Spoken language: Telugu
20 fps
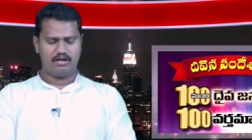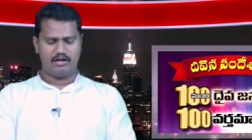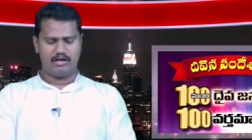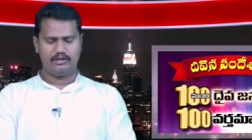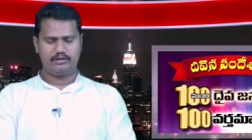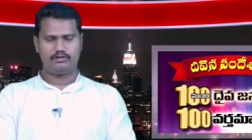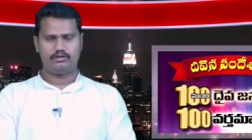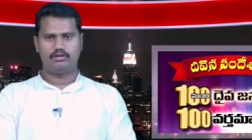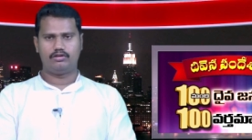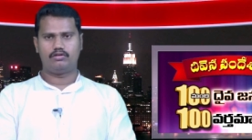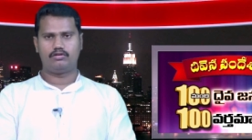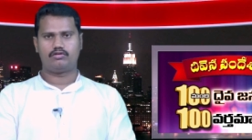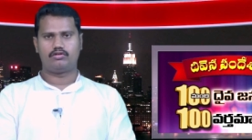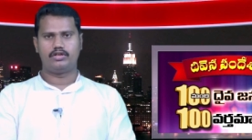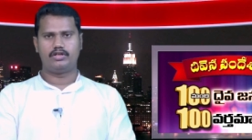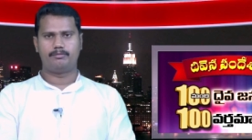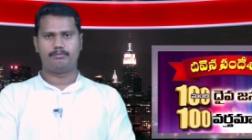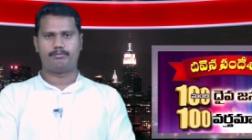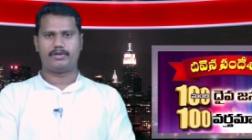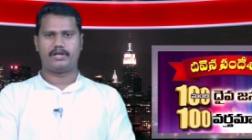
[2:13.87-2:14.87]
వాటిలో
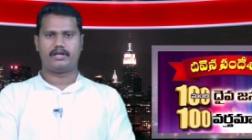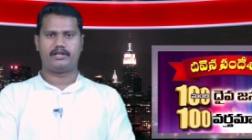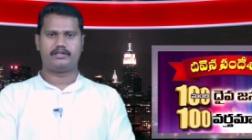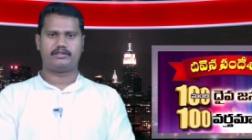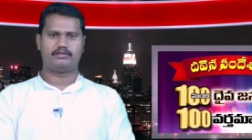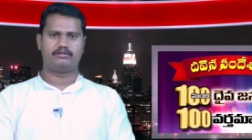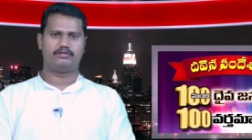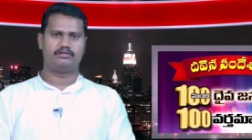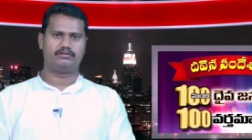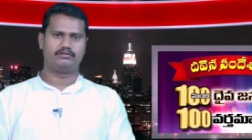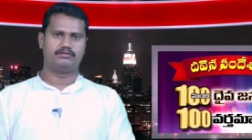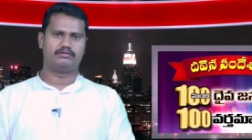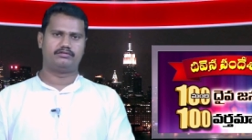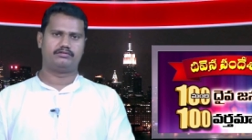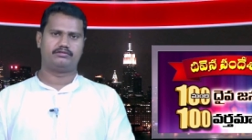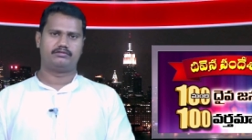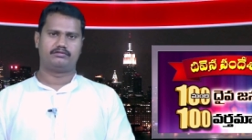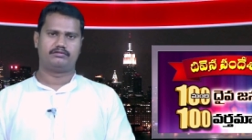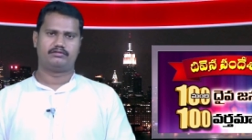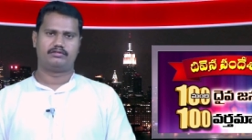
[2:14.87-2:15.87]
కొన్ని ప్రకటనలు
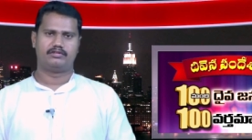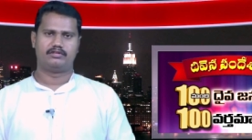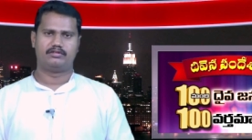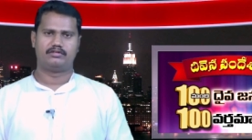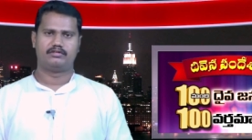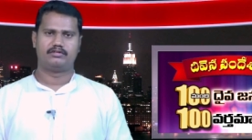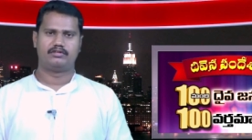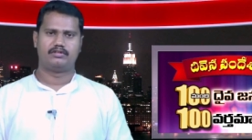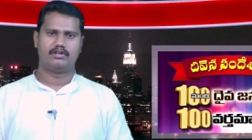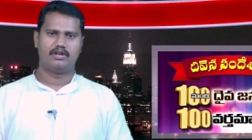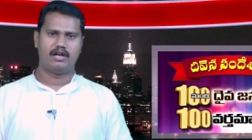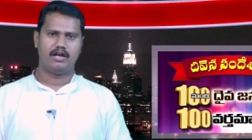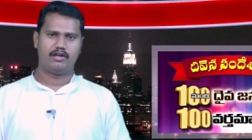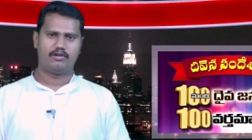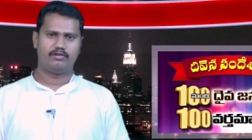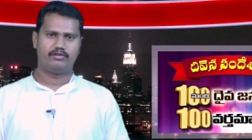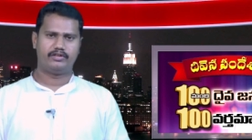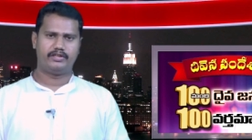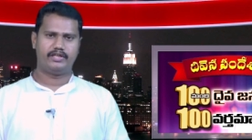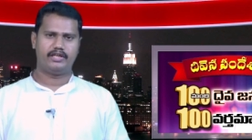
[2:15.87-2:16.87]

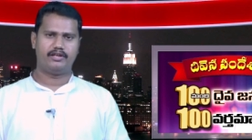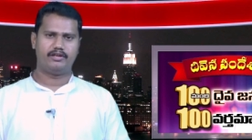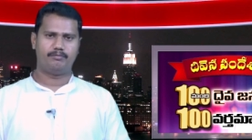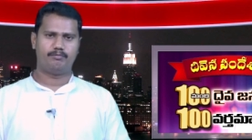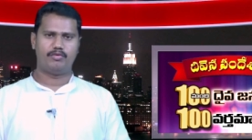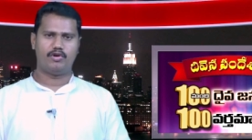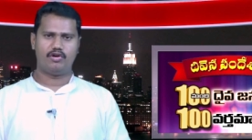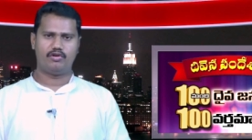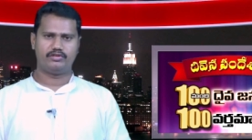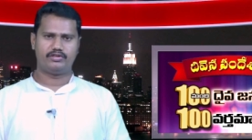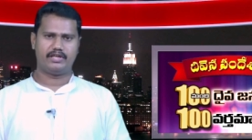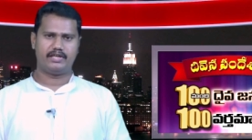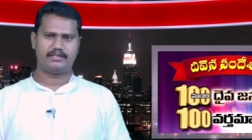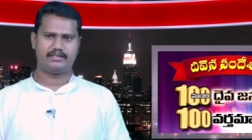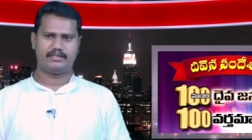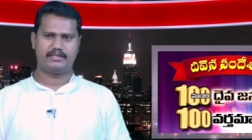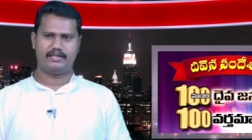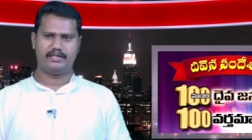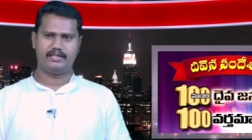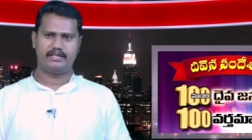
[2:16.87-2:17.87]
ఆరోగ్యాన్ని బాగు
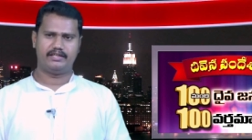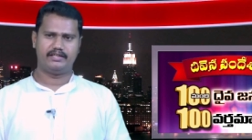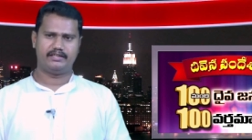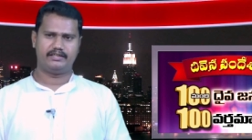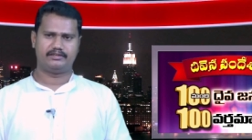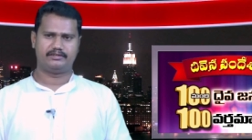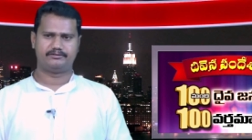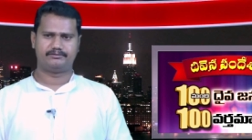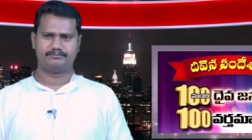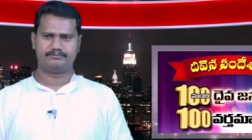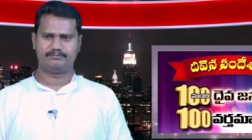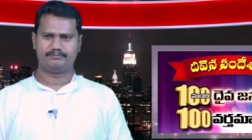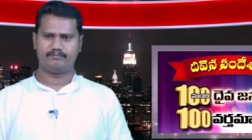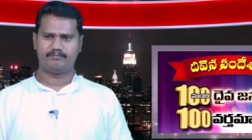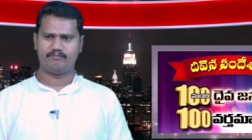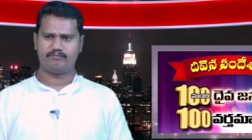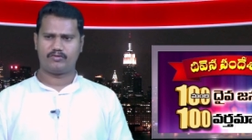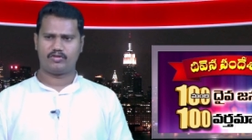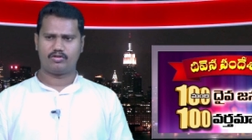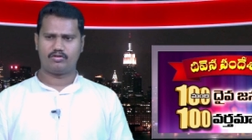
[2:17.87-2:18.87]
చేస్తాయని
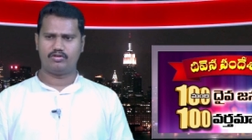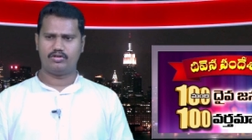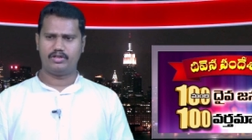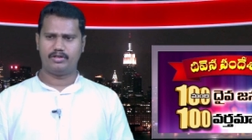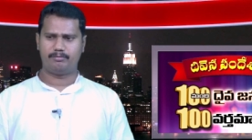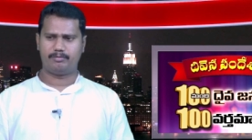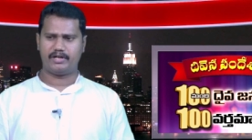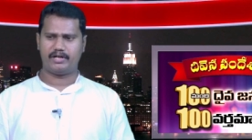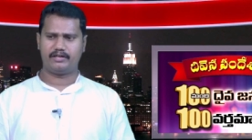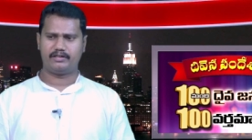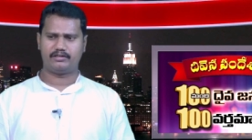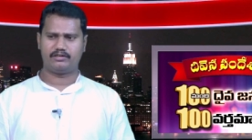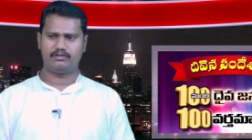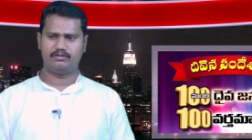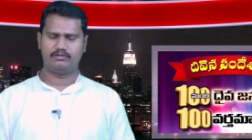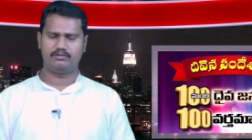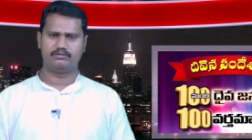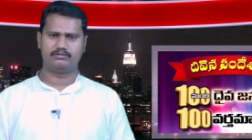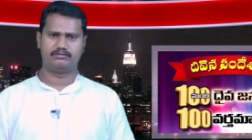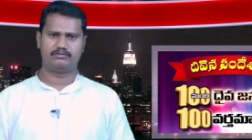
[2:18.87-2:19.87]
కొన్ని
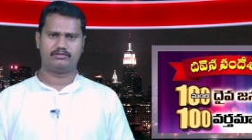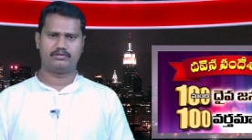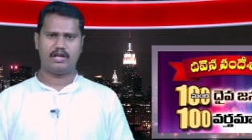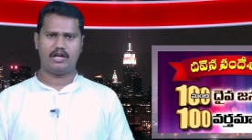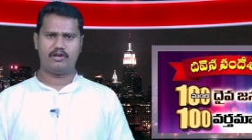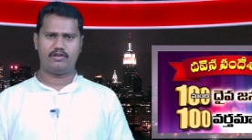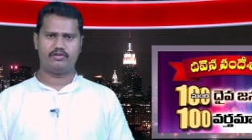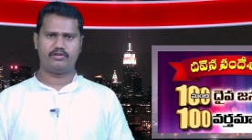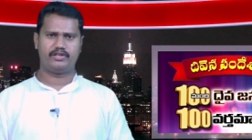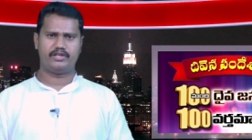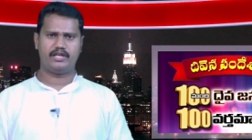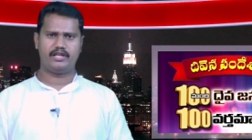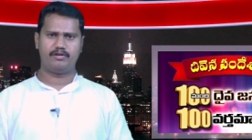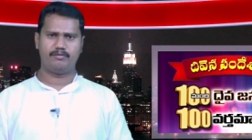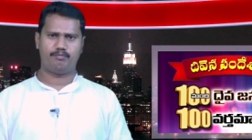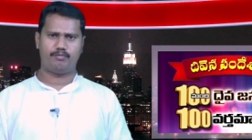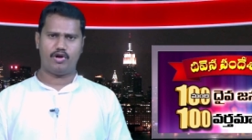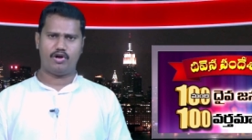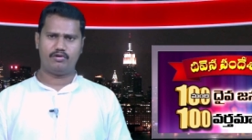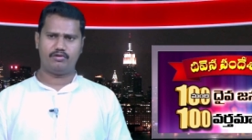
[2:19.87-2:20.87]
ప్రకటనలు
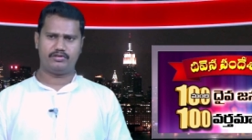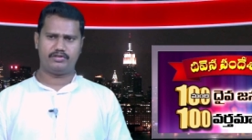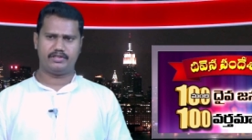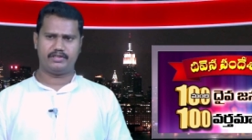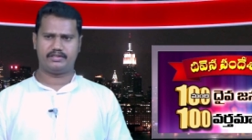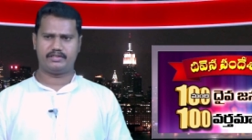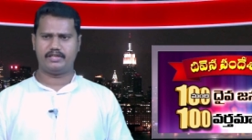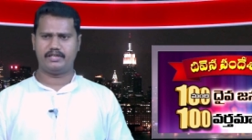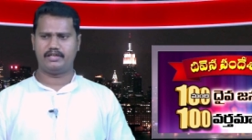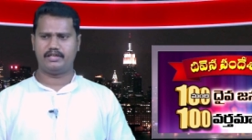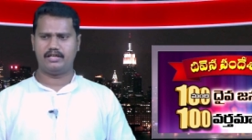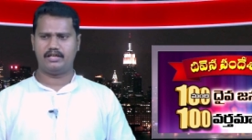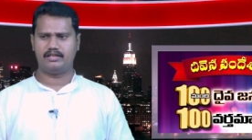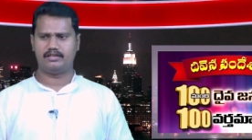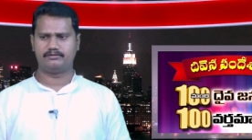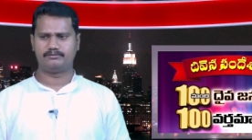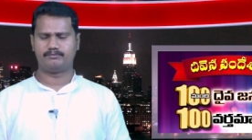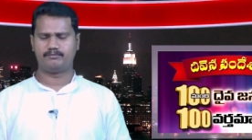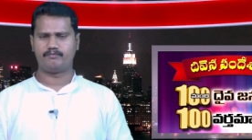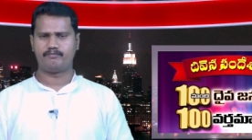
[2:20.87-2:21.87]
ఆరోగ్యాన్ని పాడు చేసేయిగా
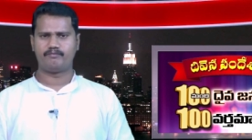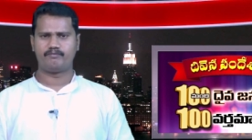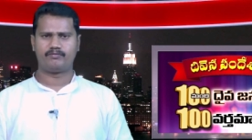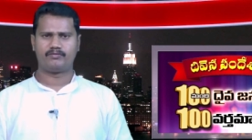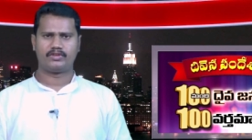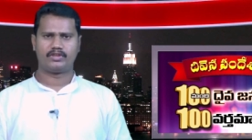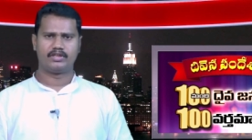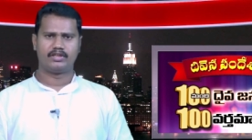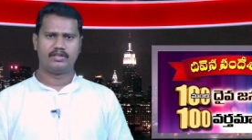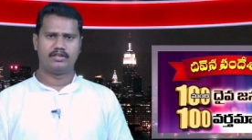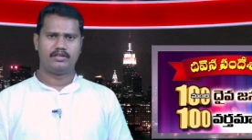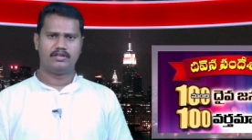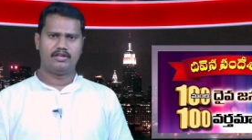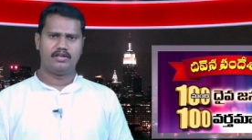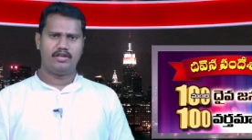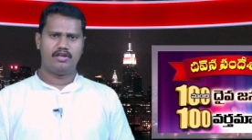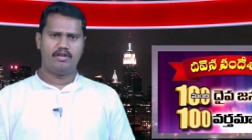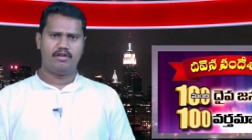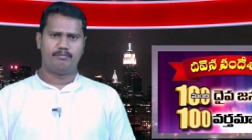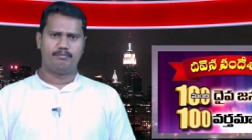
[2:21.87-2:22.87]

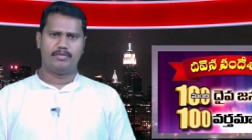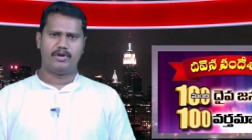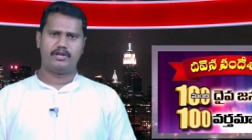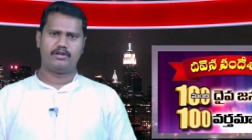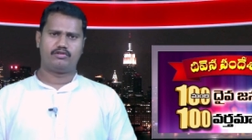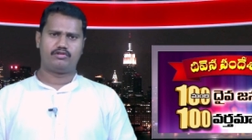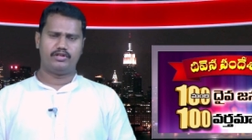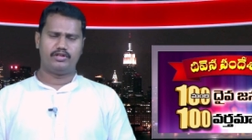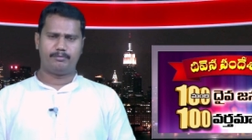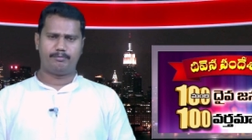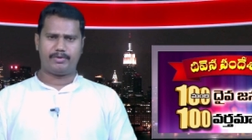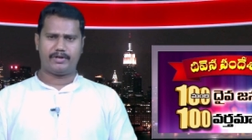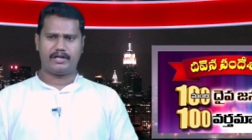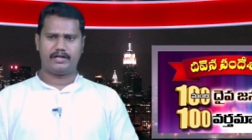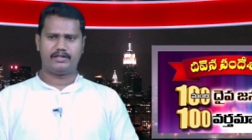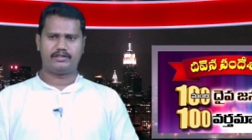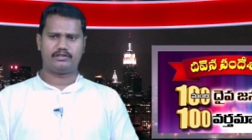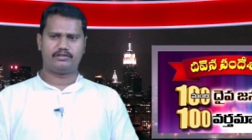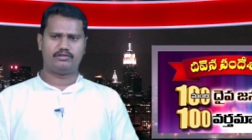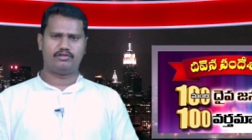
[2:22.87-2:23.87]
మరికొన్ని
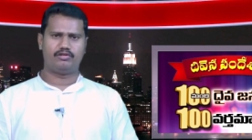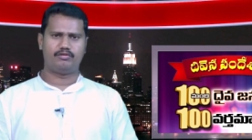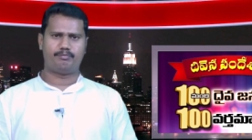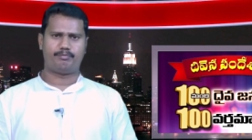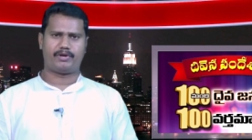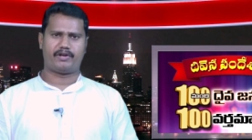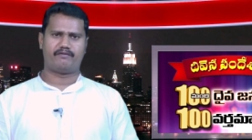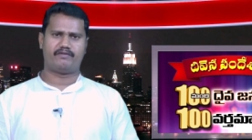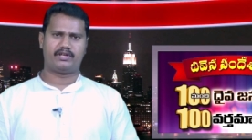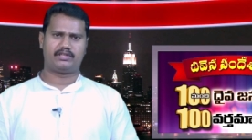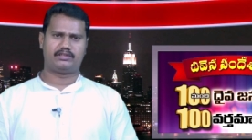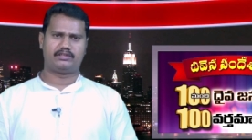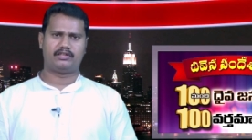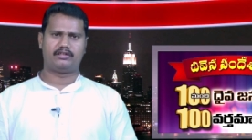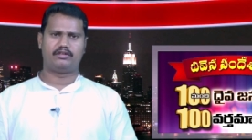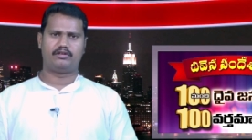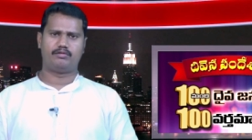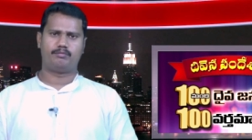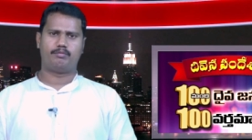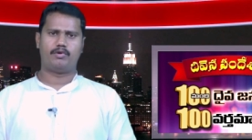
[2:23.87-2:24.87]
ప్రకటనలు
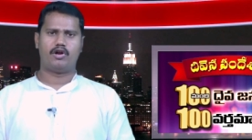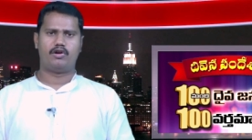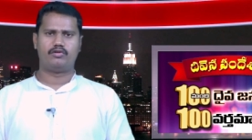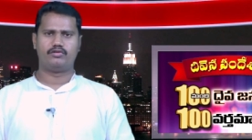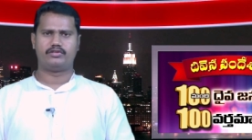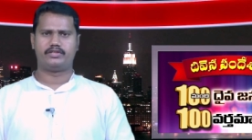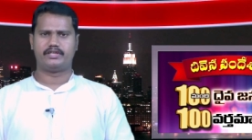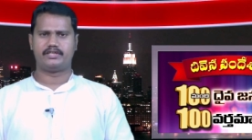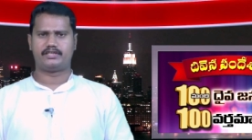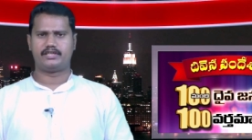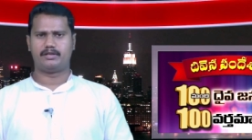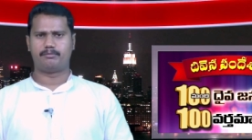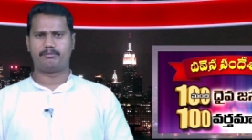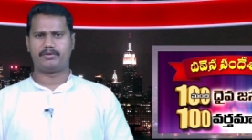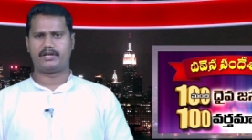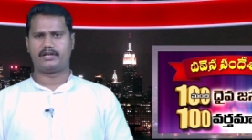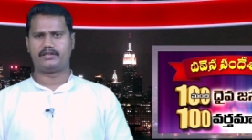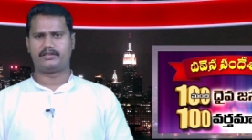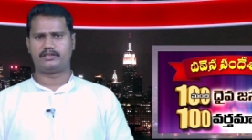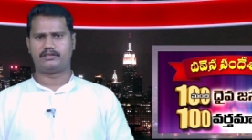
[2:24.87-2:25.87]
ప్రవర్తనను పాడు చేసే
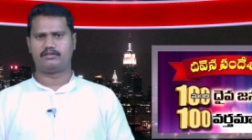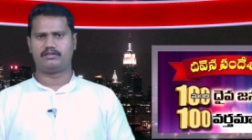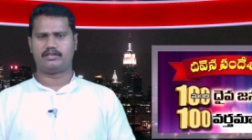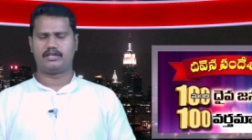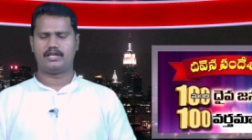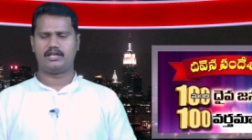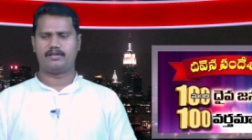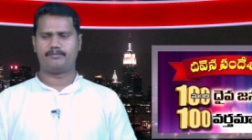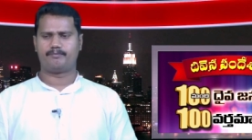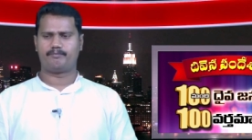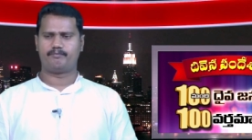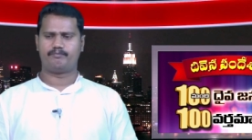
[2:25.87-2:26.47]
ప్రకటనలుగా